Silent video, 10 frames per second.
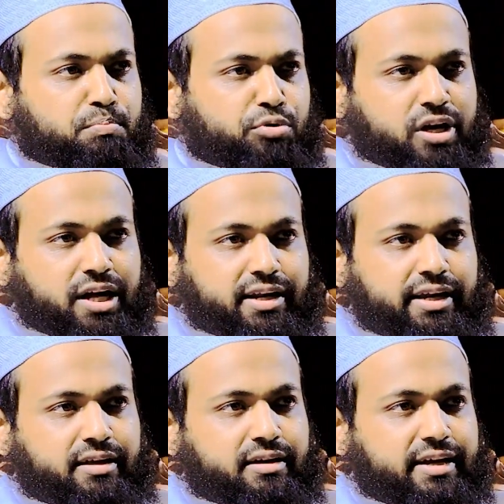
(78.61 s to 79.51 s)

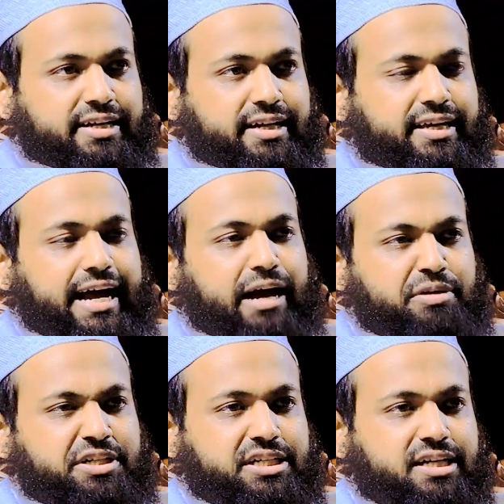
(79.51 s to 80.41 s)
বোখারি এটা কি
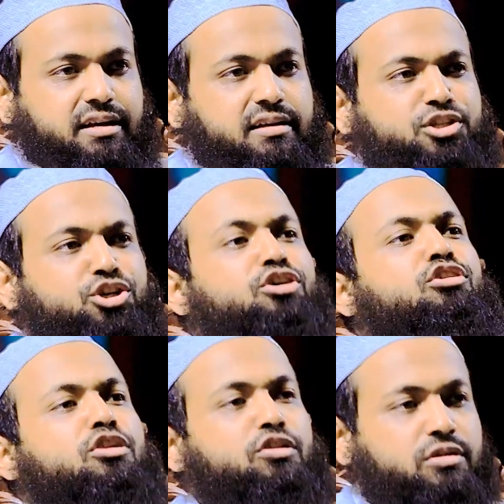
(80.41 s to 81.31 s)
আবিষ্কার না
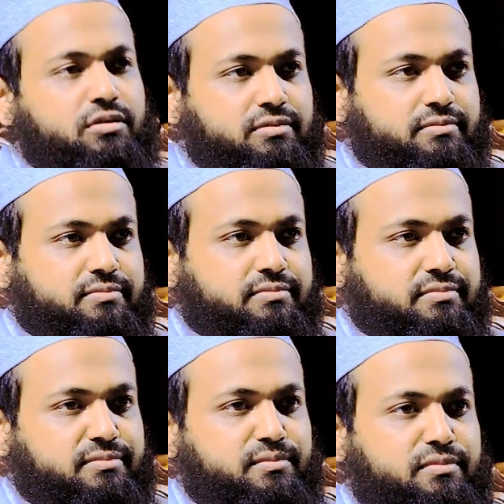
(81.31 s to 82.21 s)
সংকলন
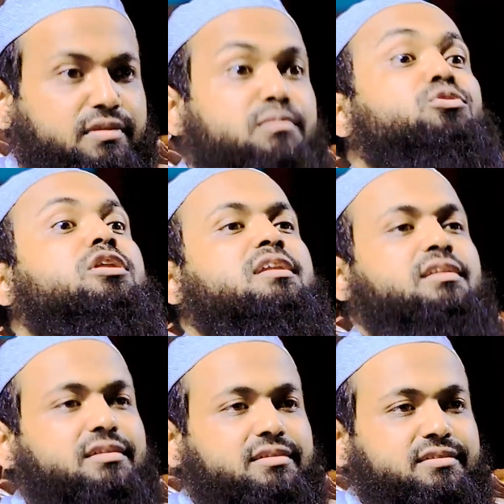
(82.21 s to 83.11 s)
বলেন
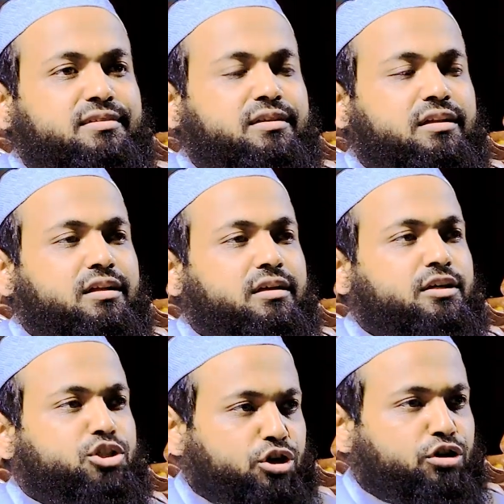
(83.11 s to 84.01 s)

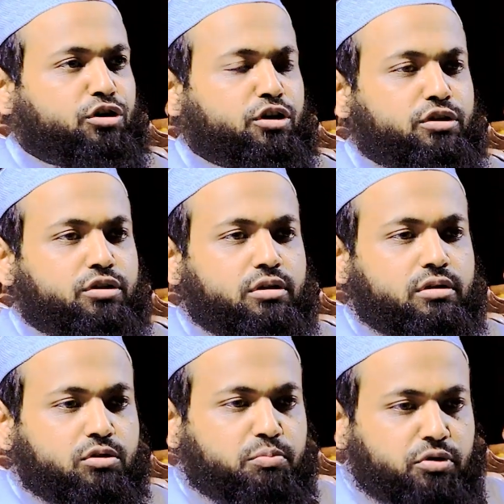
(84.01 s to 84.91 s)
সংকলন
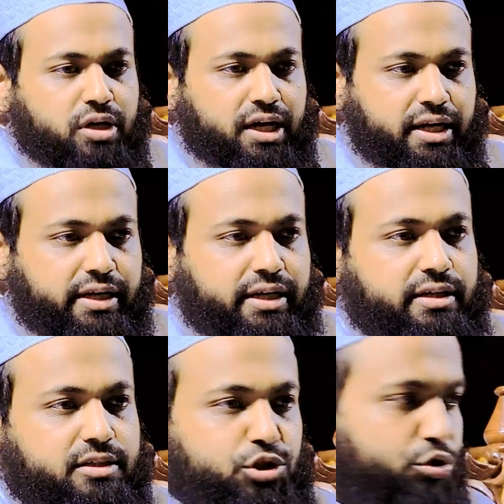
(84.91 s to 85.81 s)
বুখারি
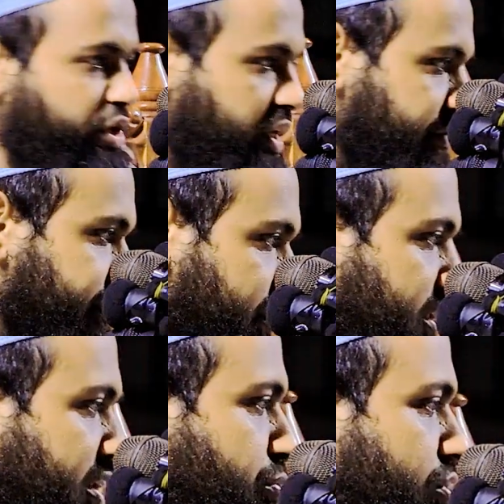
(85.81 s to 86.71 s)
শরীফ
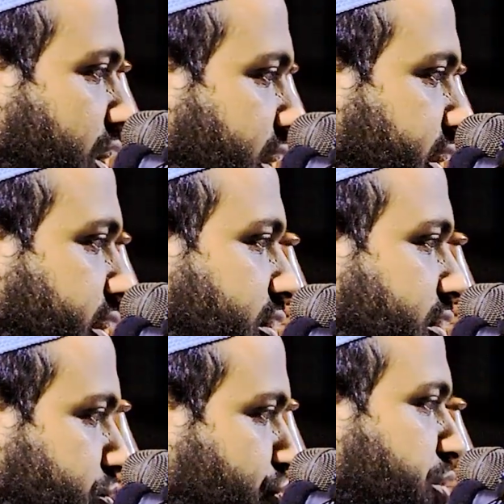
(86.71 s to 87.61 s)
এটাতে বুখারি
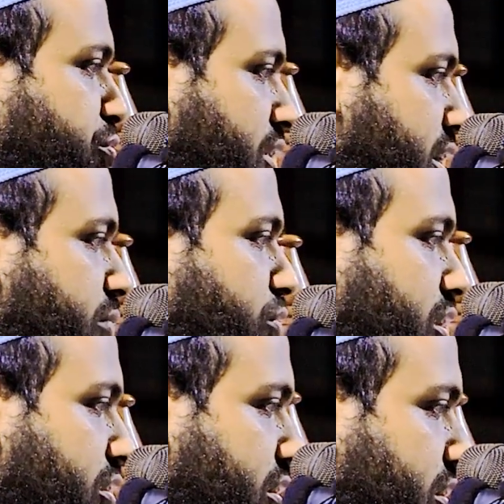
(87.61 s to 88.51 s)
সহি বুখারি
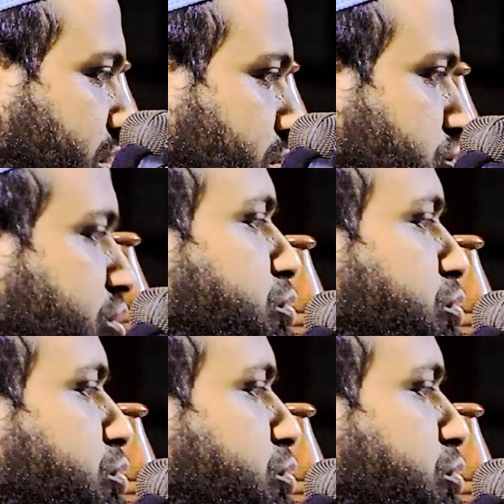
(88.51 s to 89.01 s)
বলা হয় সহি